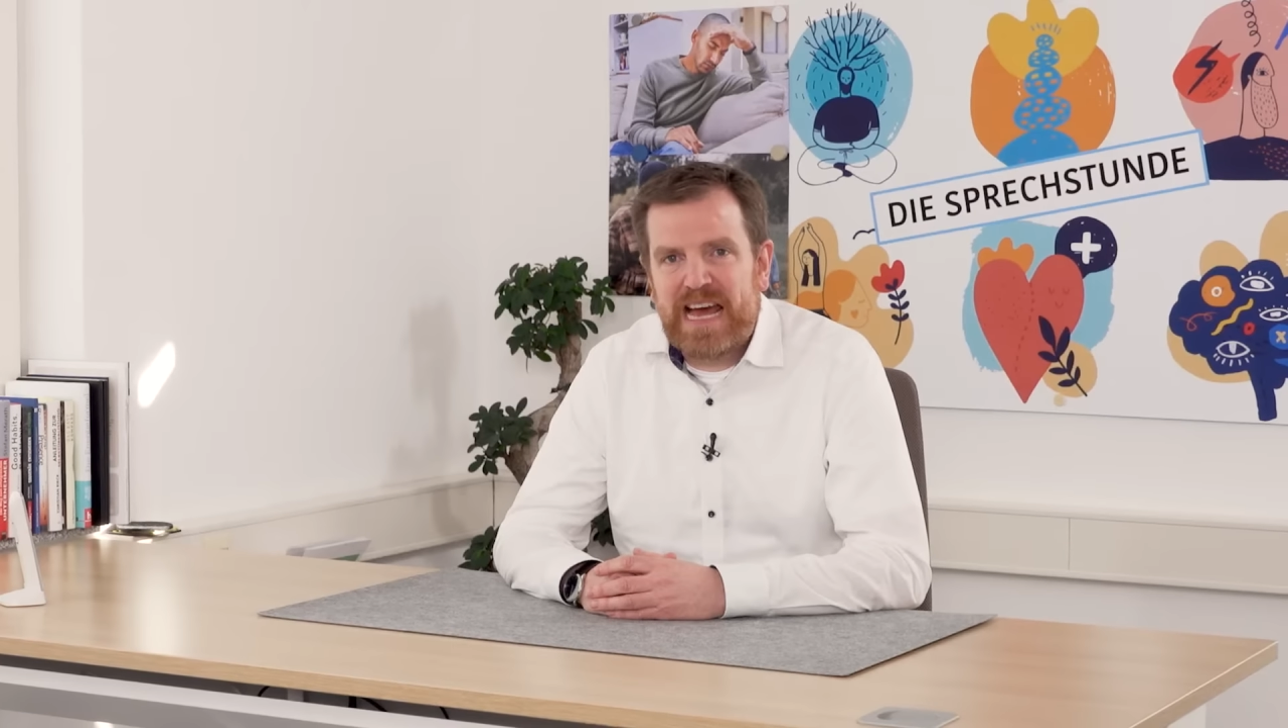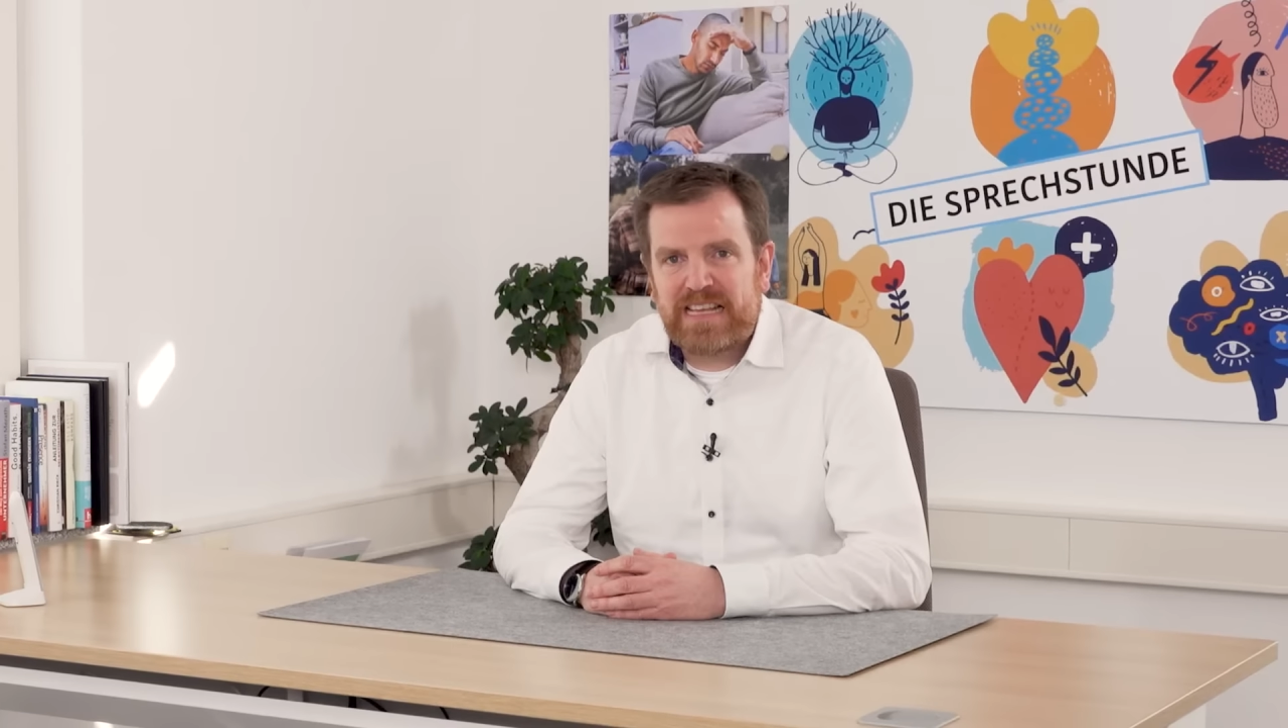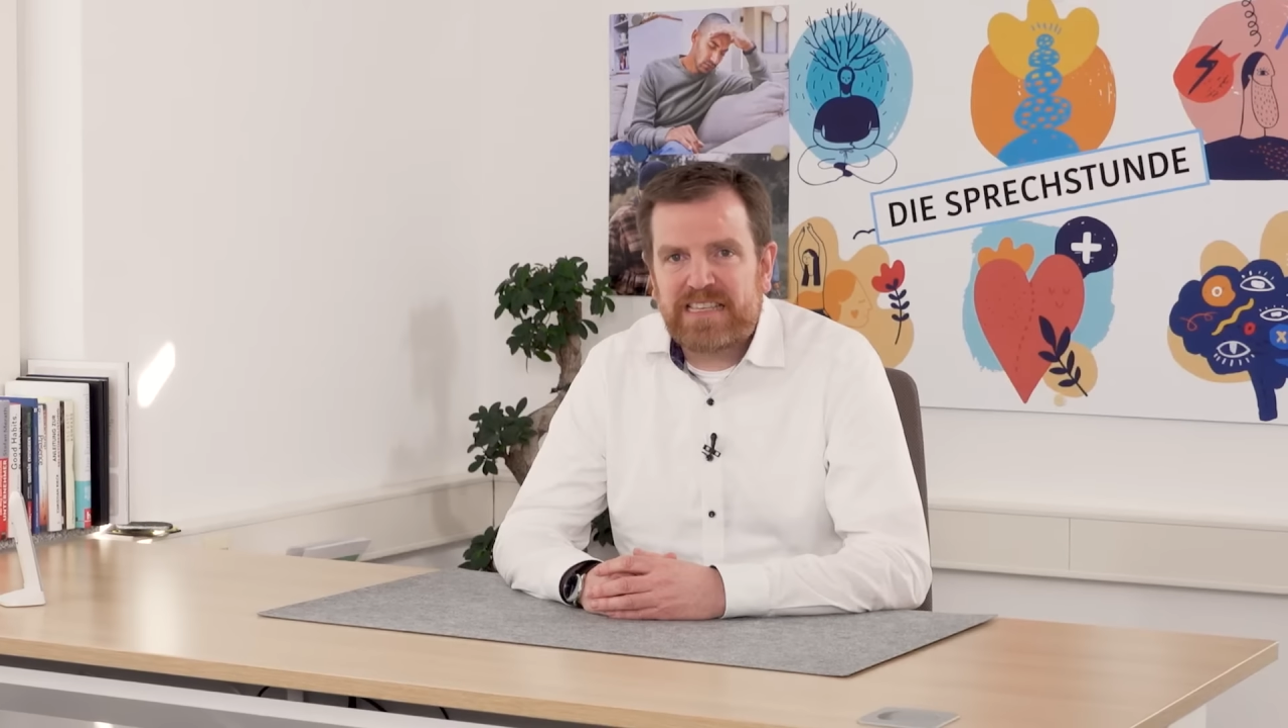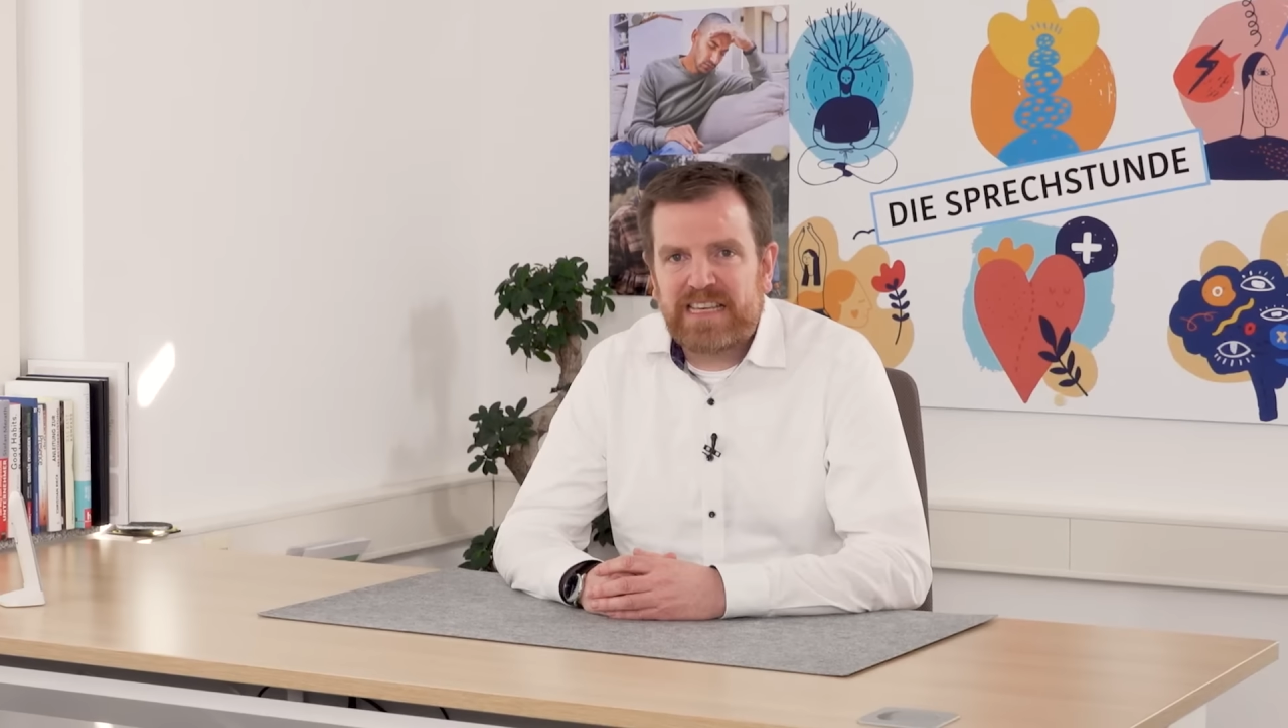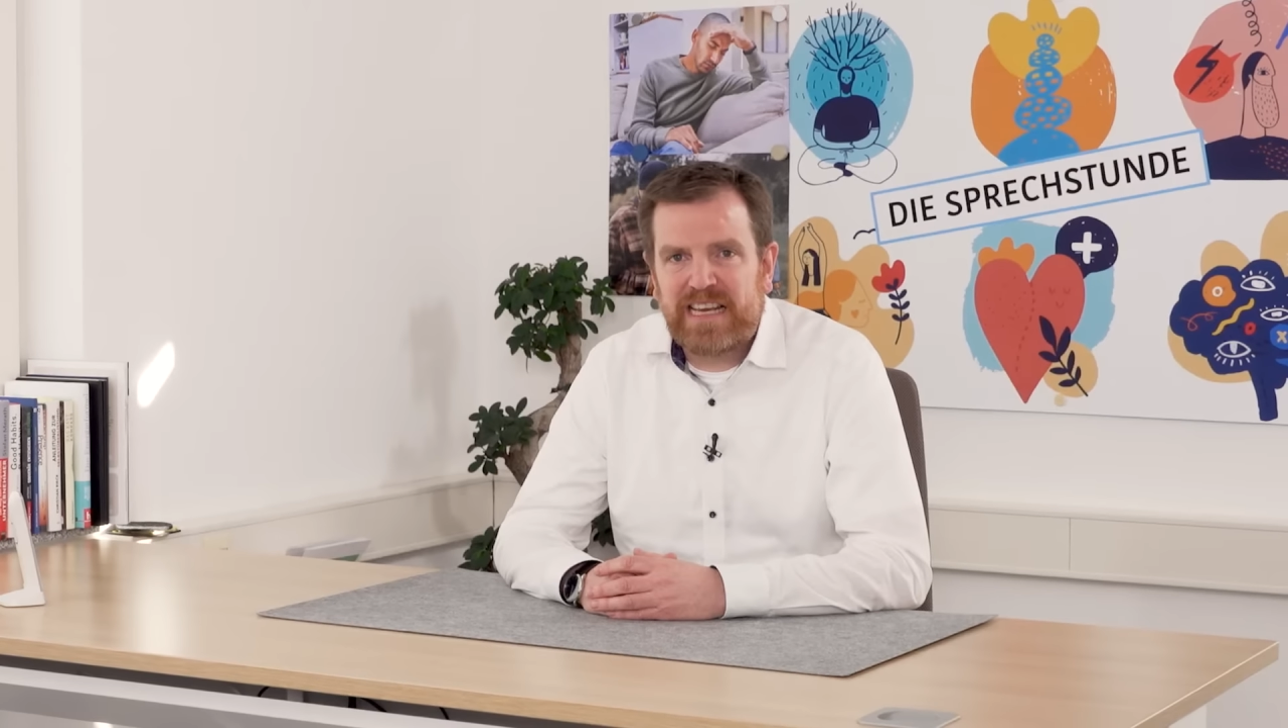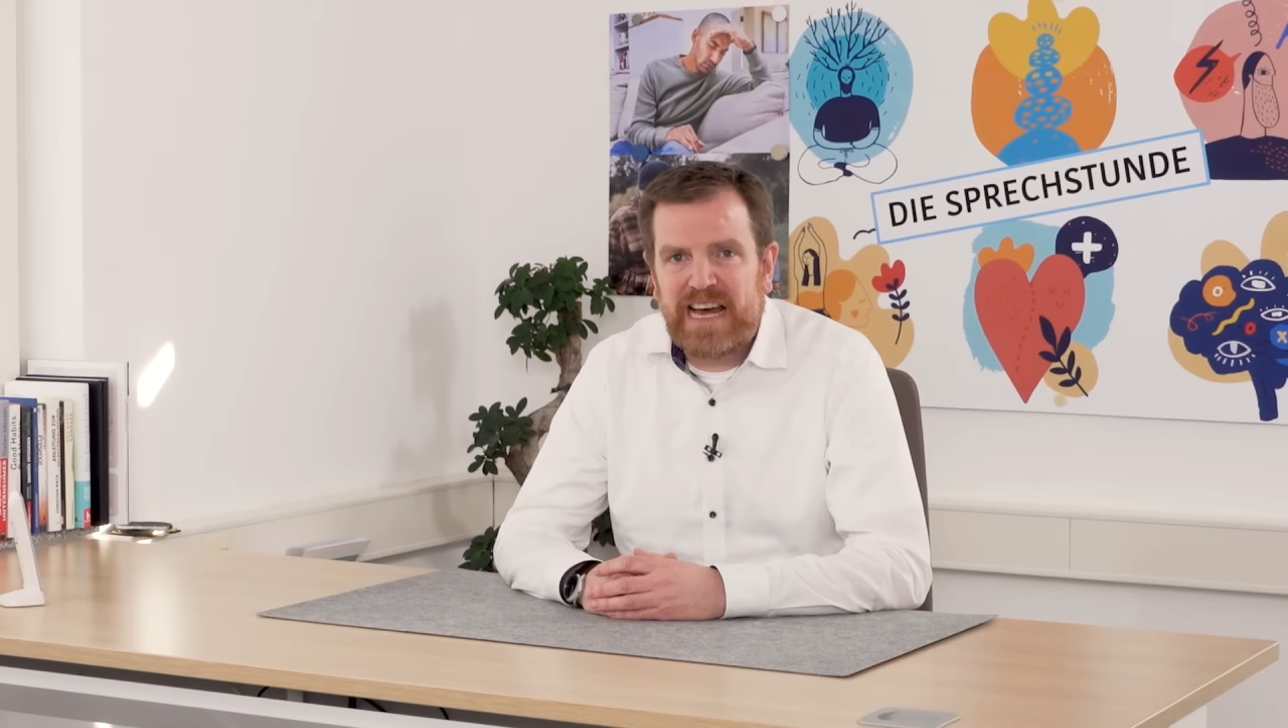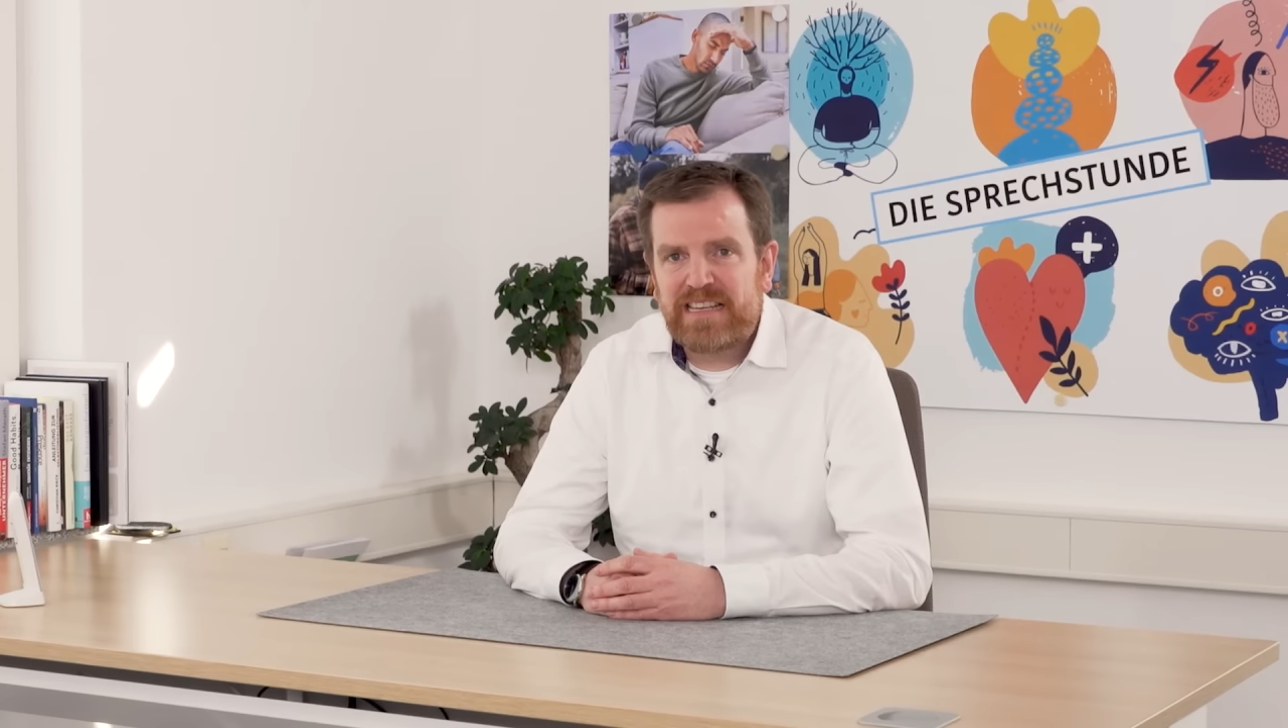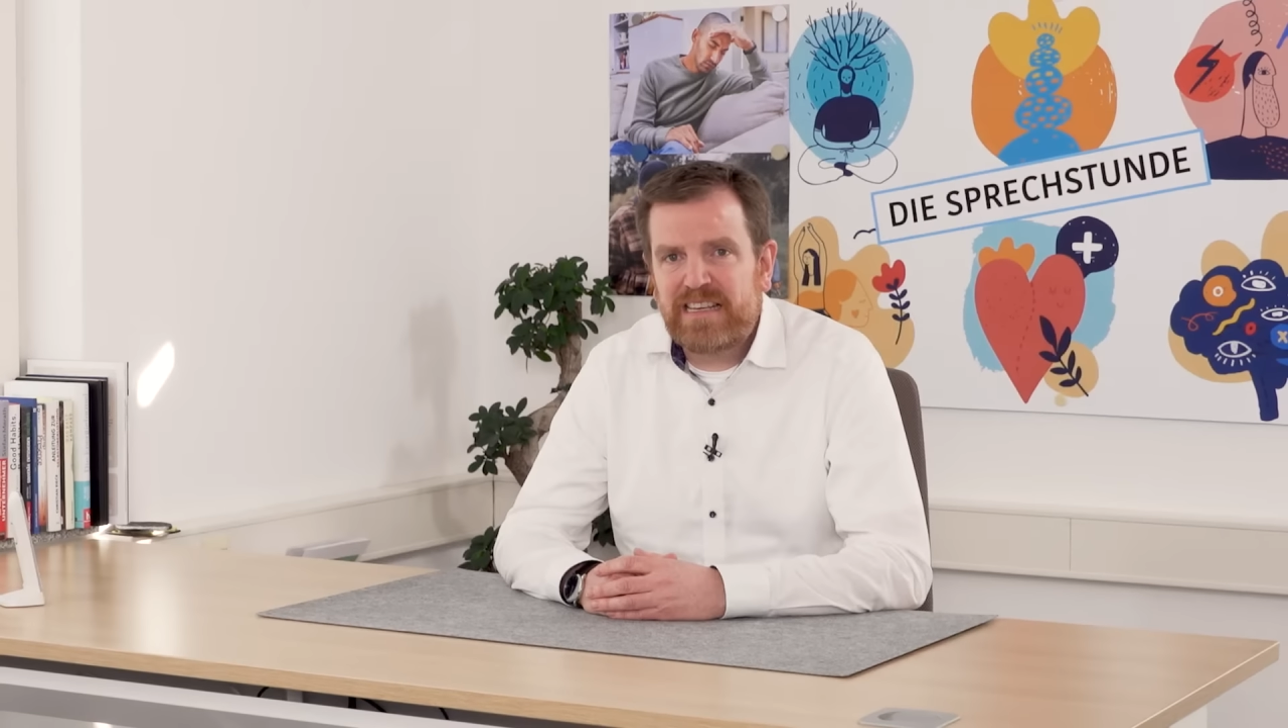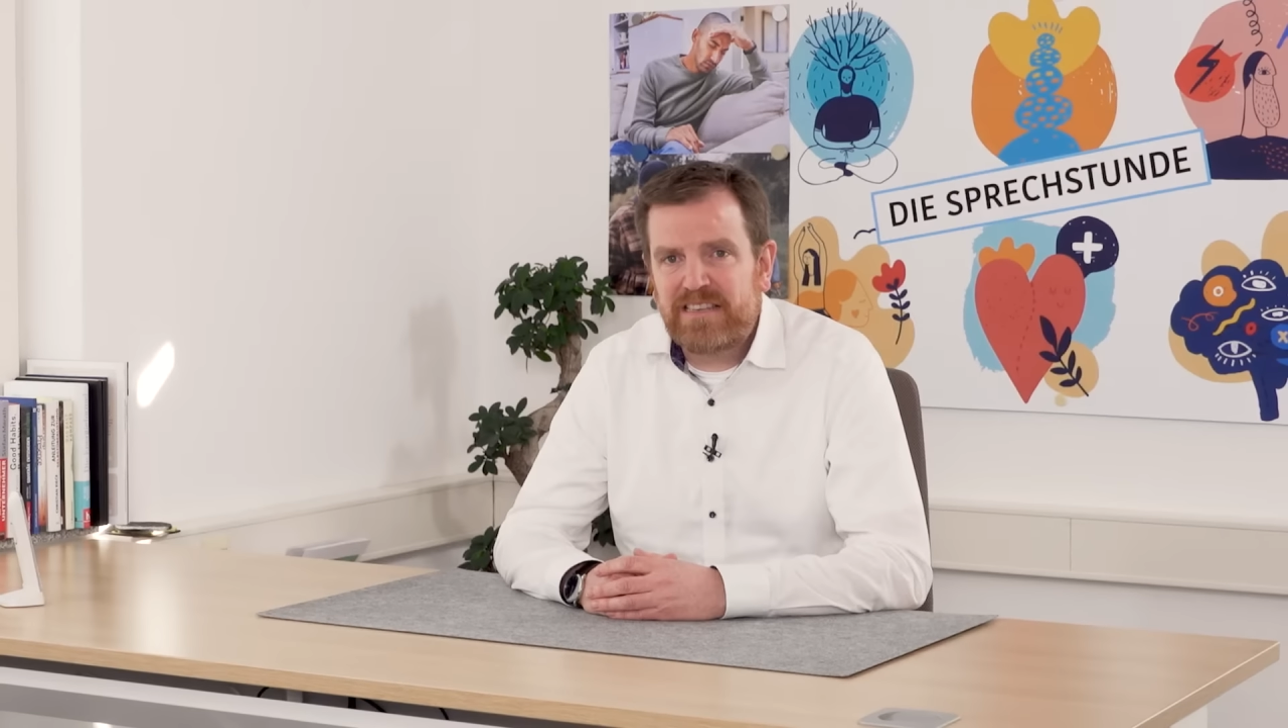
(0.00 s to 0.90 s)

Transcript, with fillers: ärztliche Leiter